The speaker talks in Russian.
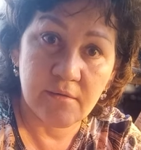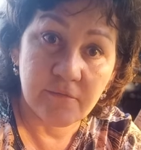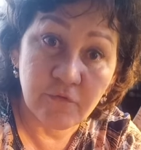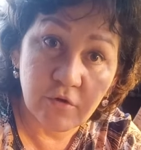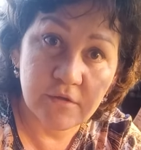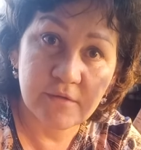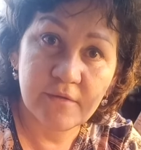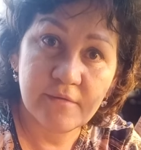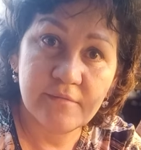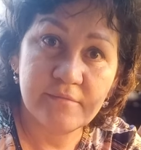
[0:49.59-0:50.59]
Вот.
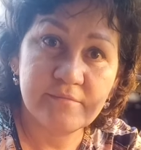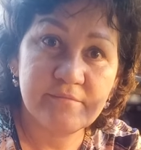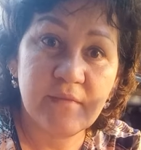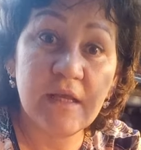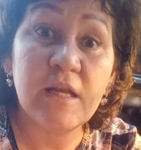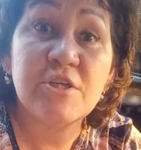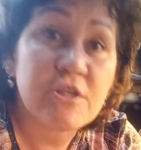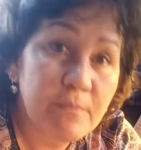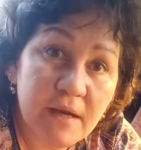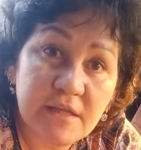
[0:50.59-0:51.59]
Как это происходит? Не
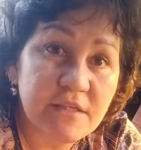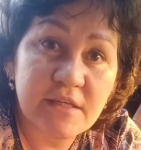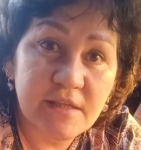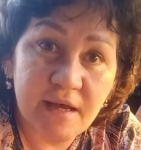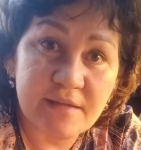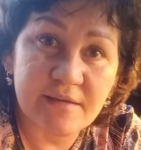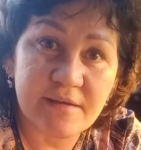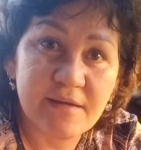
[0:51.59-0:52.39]
лечить болезнь не надо.